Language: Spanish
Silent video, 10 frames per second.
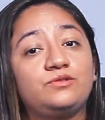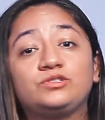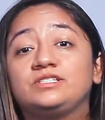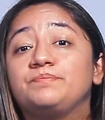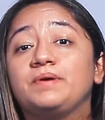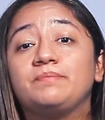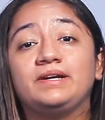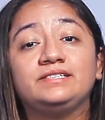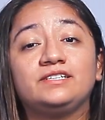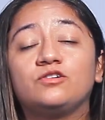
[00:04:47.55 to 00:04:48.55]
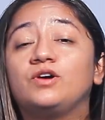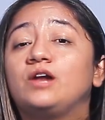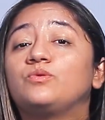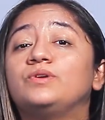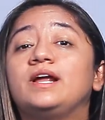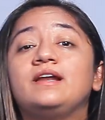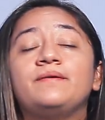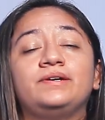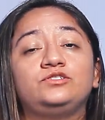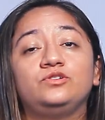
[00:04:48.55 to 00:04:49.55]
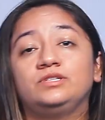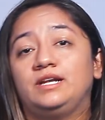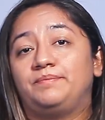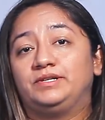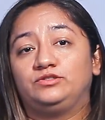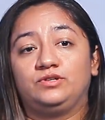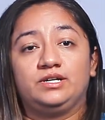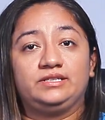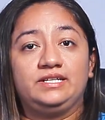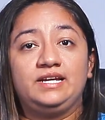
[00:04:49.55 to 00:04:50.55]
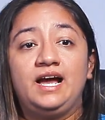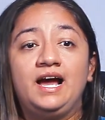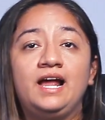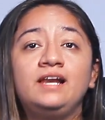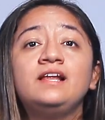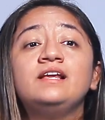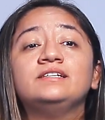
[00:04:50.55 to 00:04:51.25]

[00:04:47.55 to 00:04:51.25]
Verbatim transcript: si permanece con alguna elevación de la presión arterial,